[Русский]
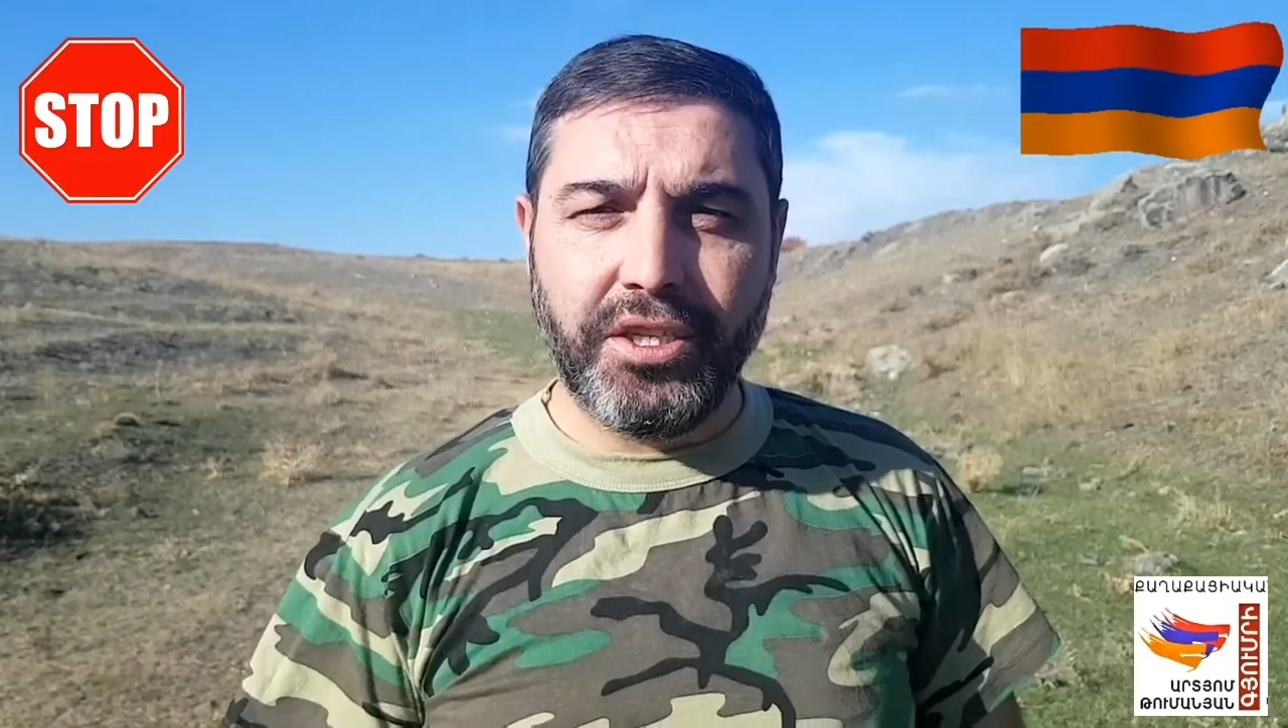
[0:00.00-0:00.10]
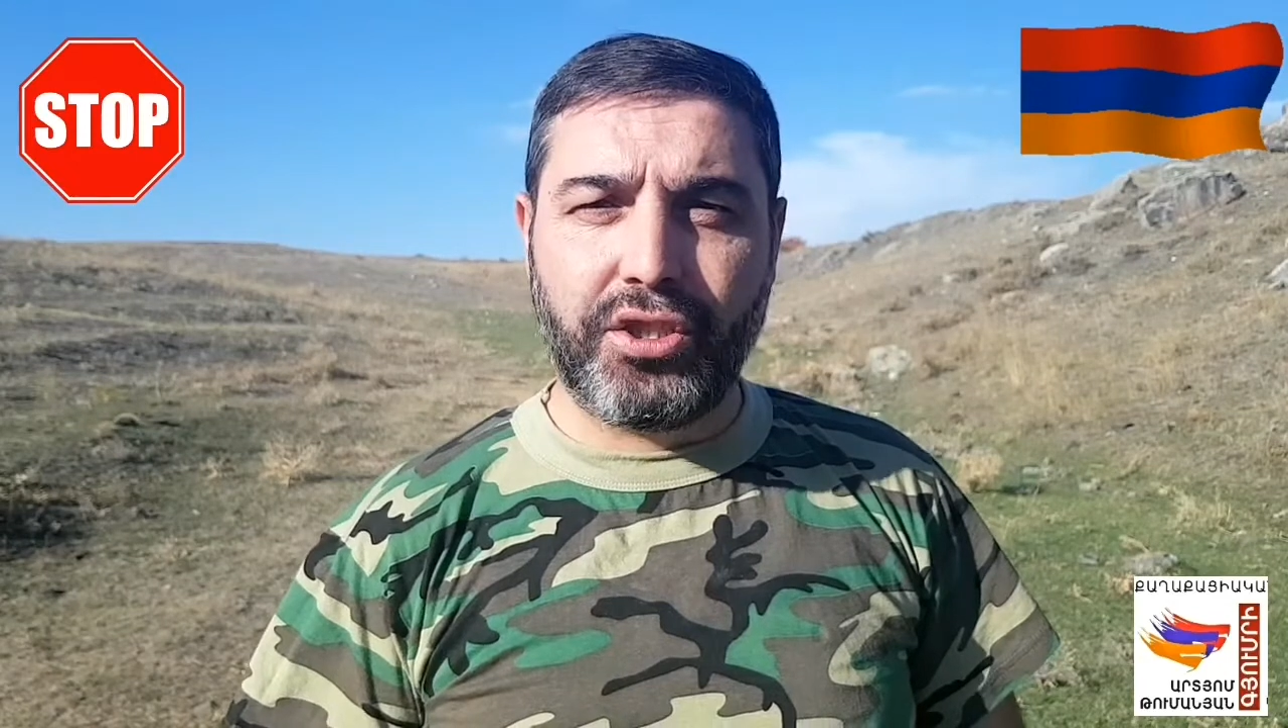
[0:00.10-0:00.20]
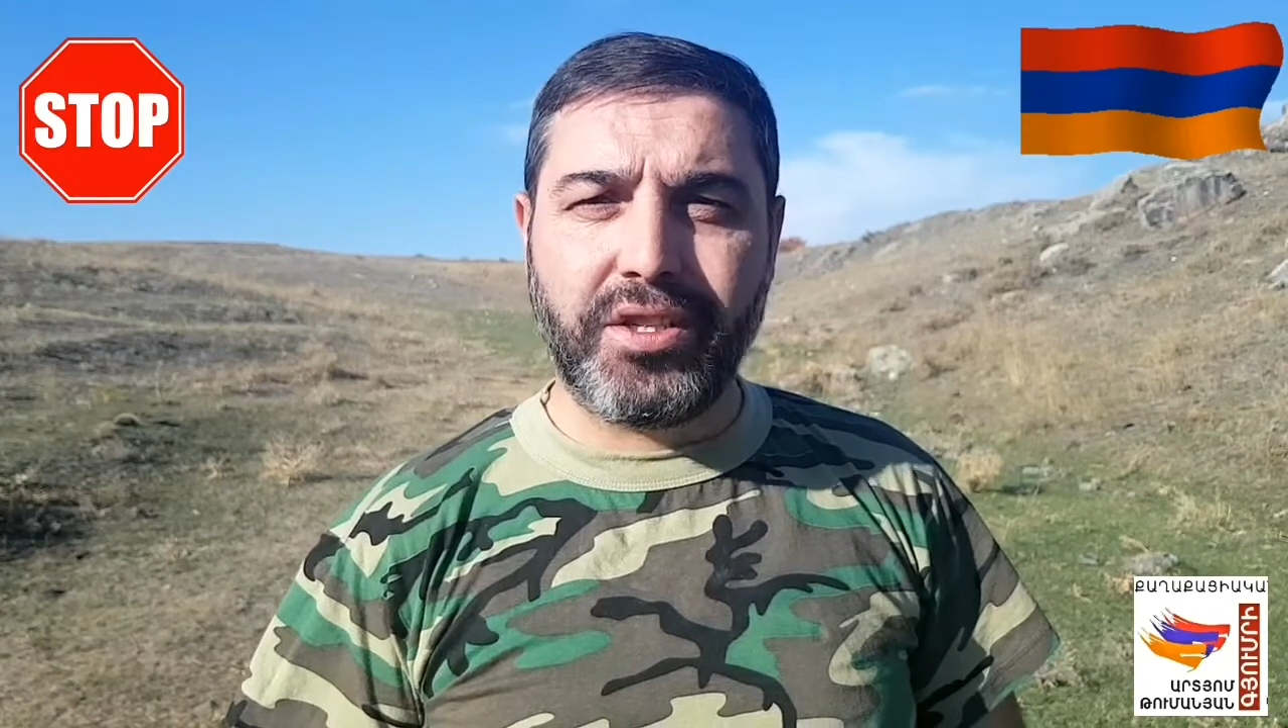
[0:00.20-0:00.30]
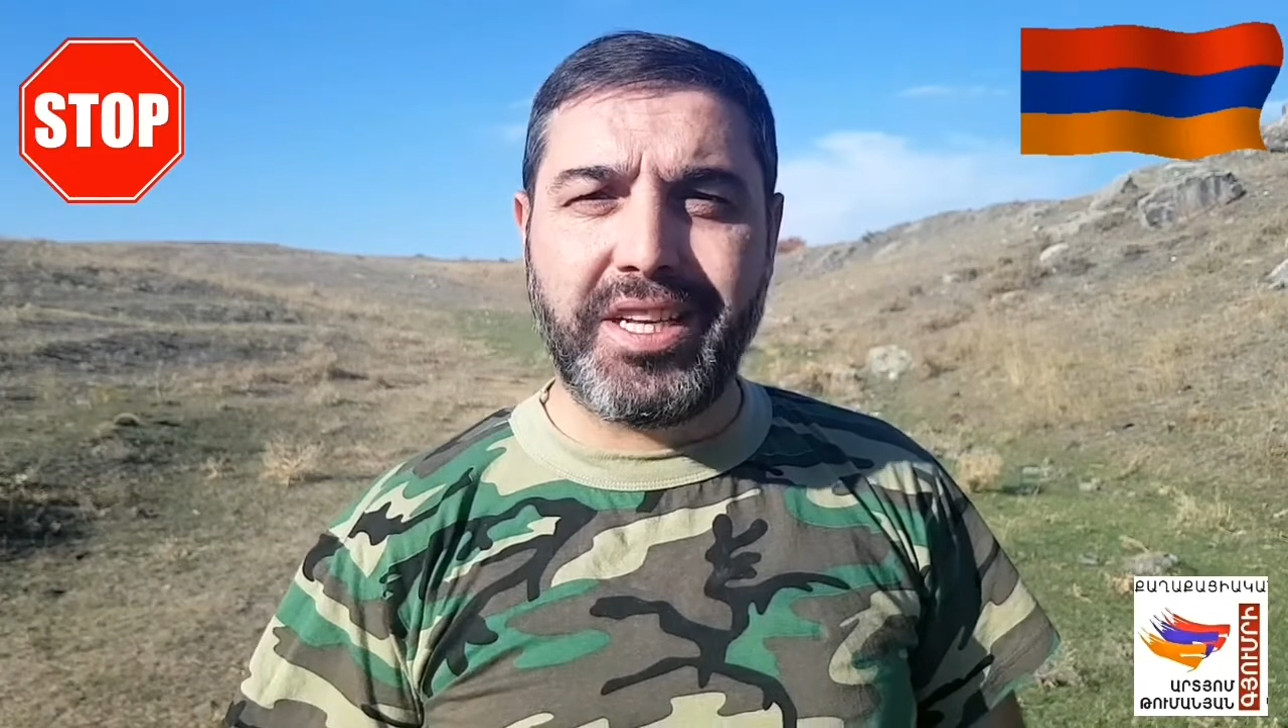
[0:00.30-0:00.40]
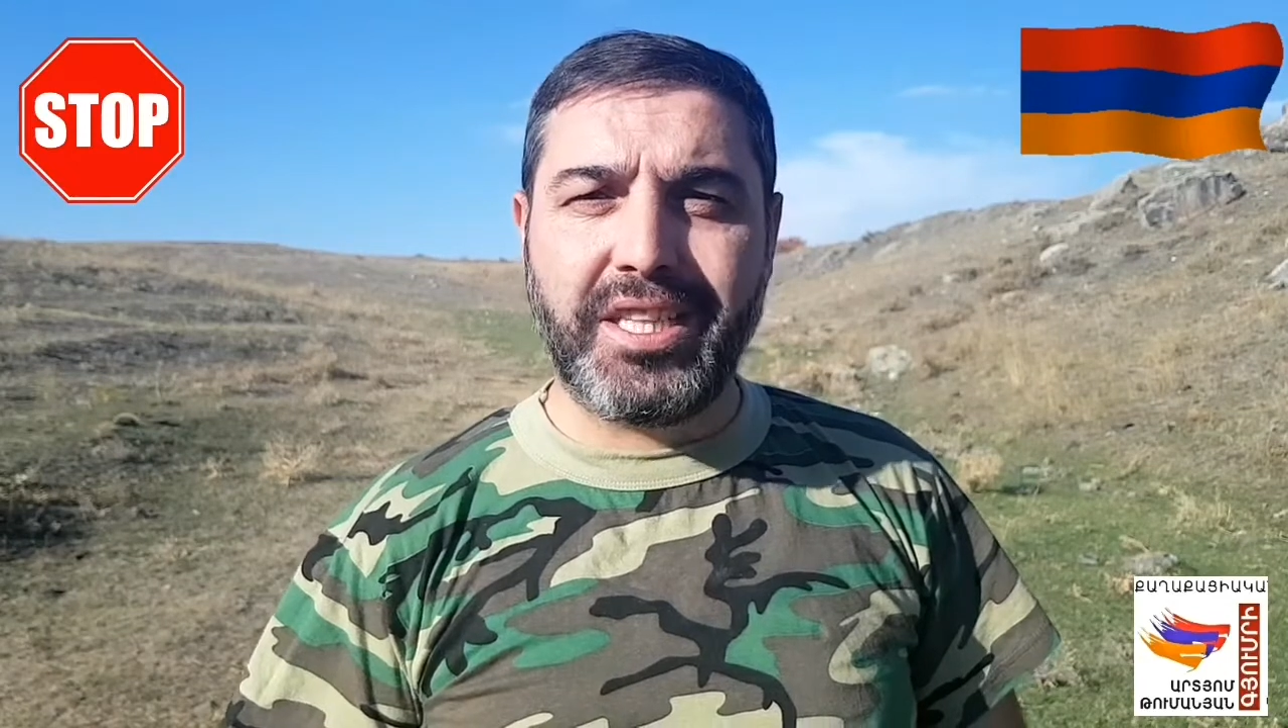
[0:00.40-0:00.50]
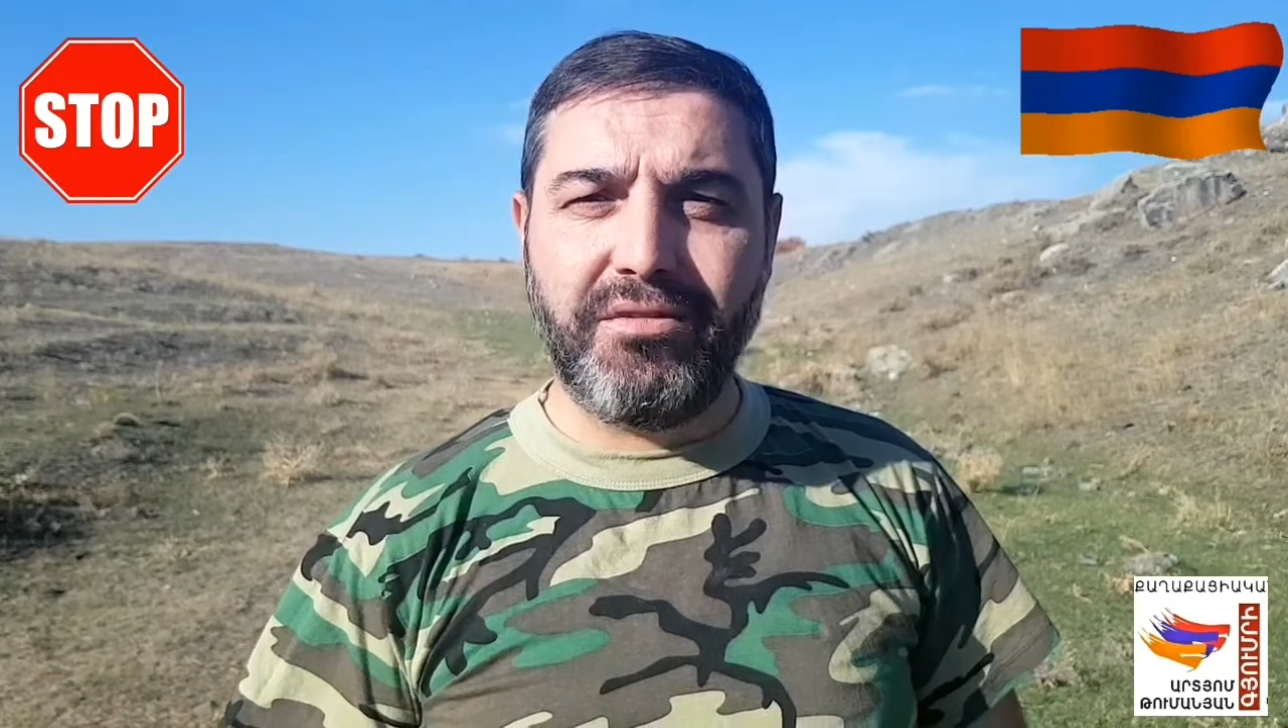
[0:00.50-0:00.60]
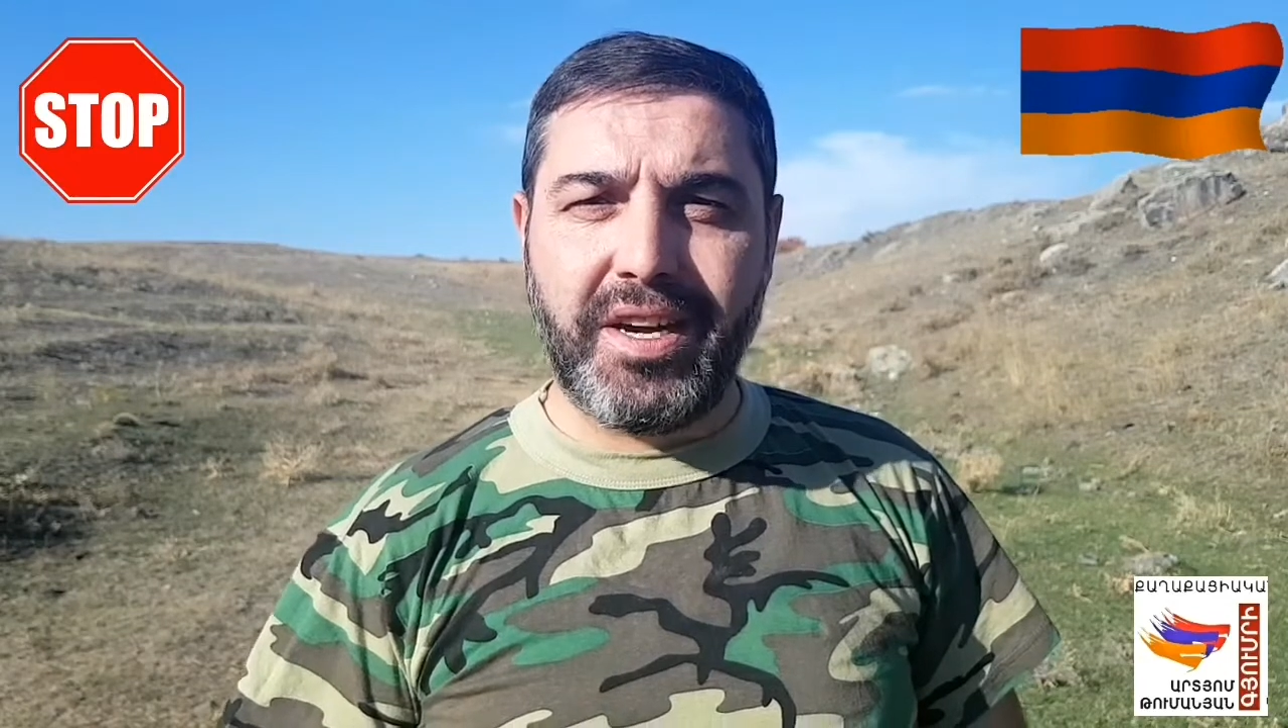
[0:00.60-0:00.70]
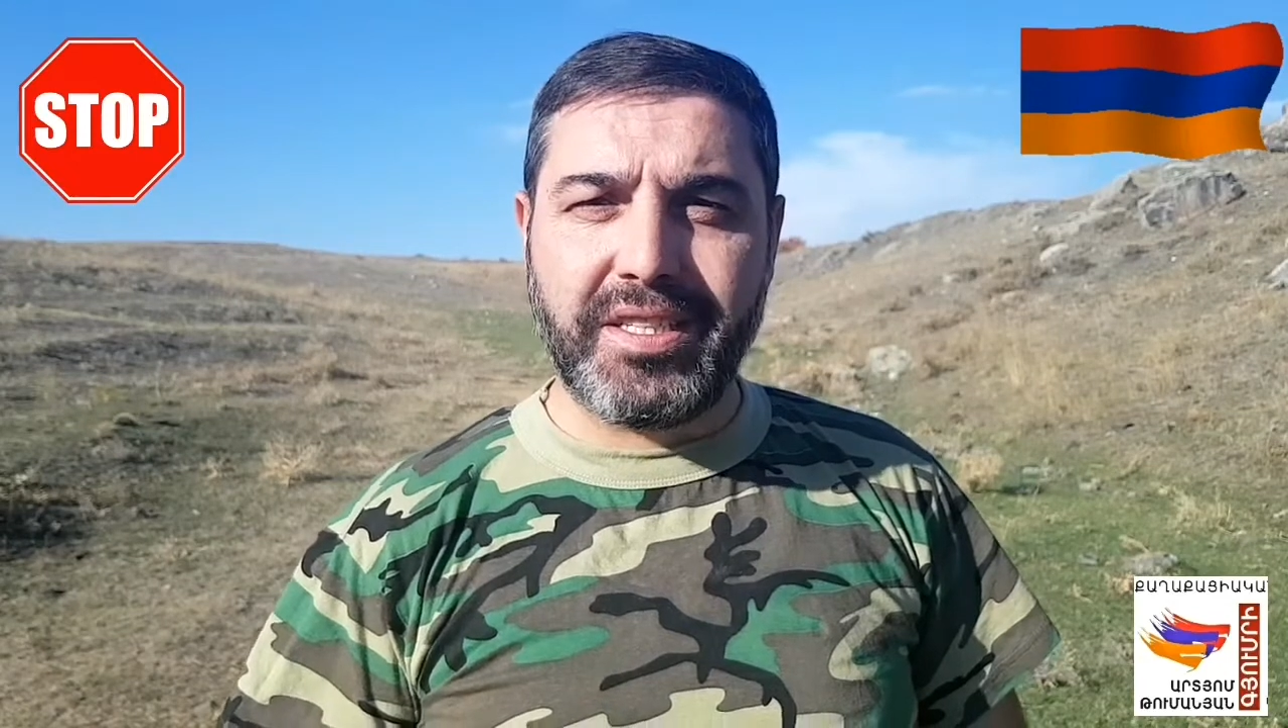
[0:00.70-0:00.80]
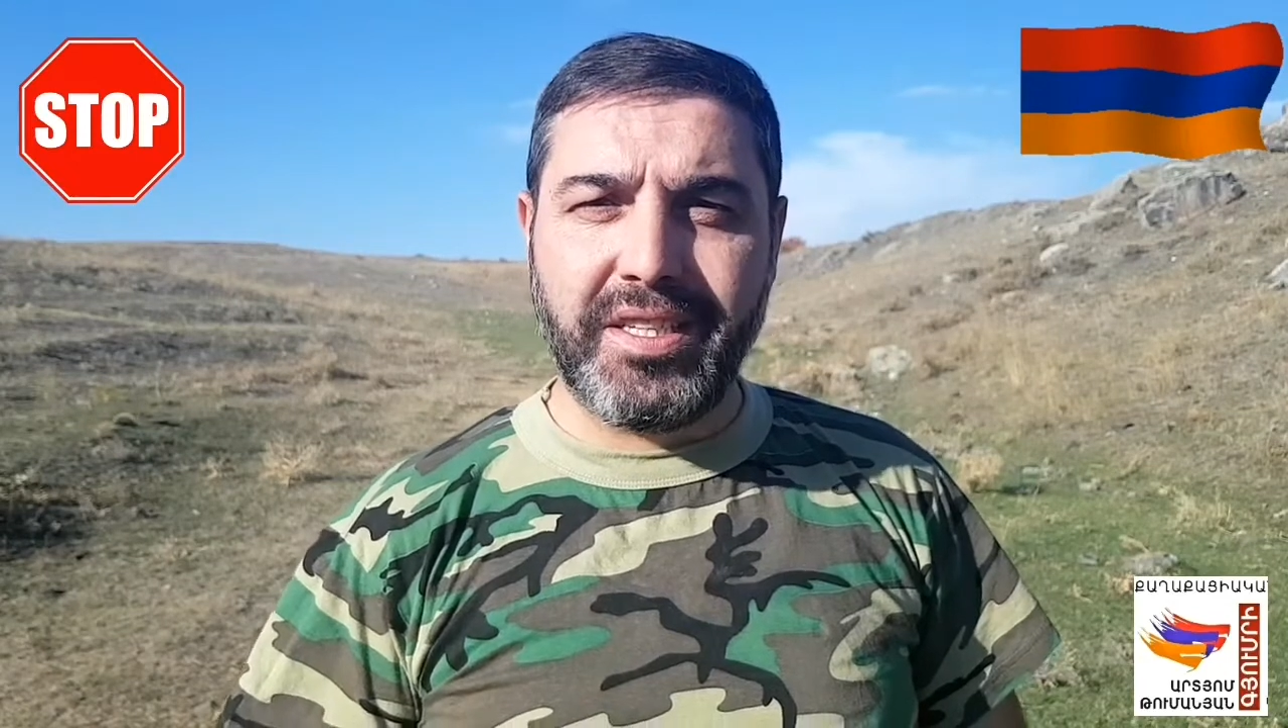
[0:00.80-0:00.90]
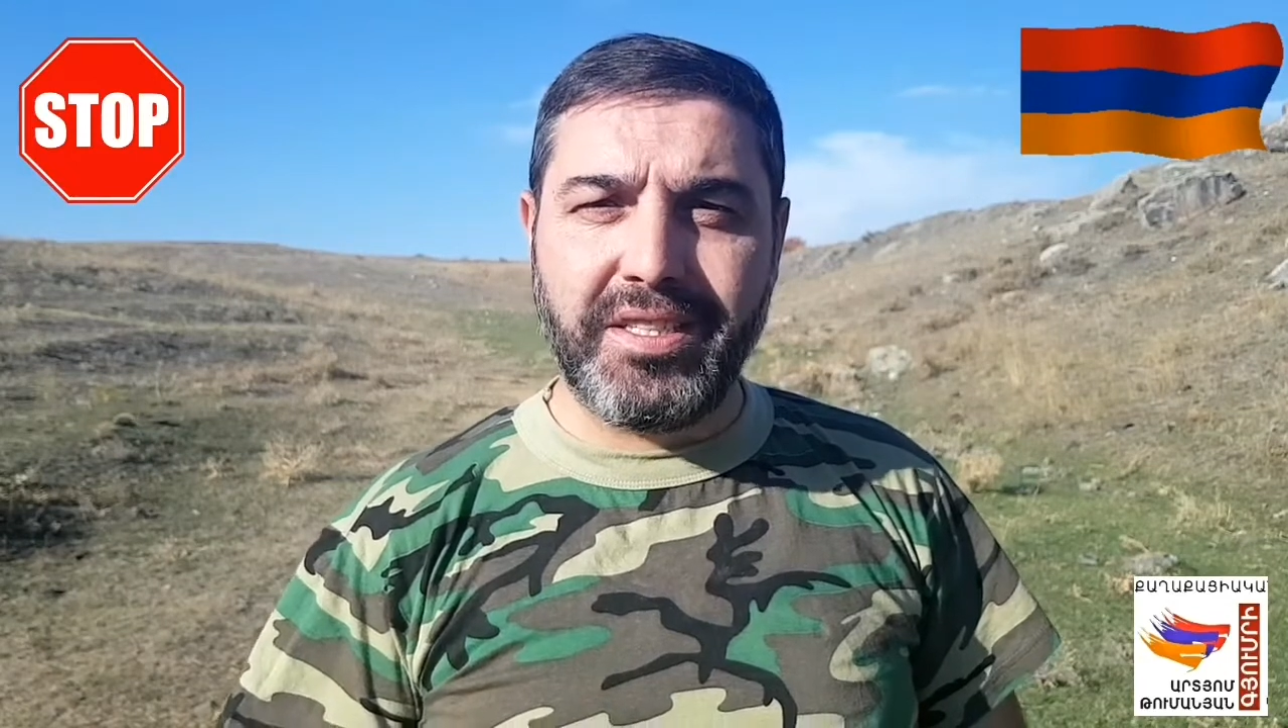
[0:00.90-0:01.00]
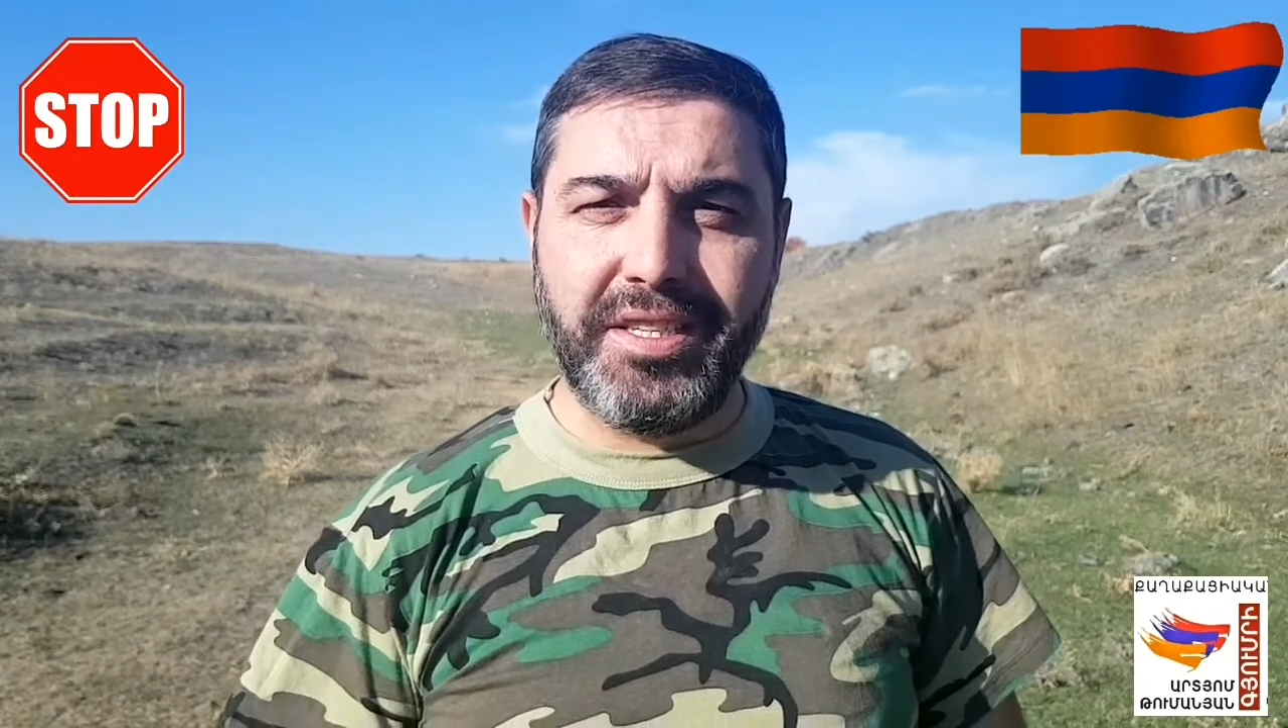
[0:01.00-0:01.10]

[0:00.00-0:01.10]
что за 20